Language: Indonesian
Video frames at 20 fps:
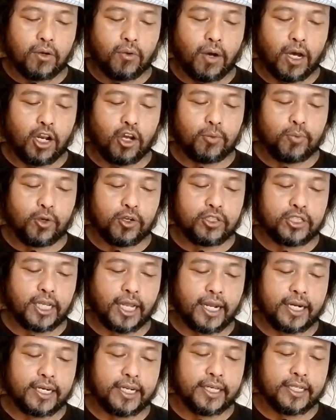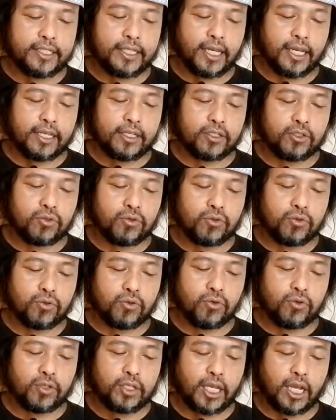Walaupun seandainya itu
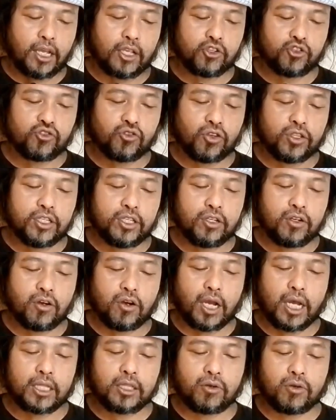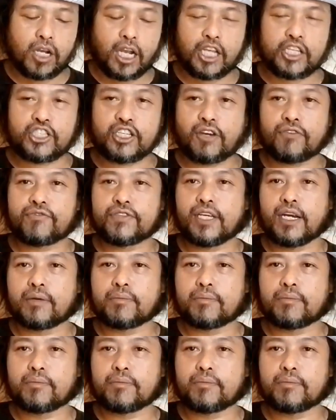ru'yah sodikoh atau kasyaf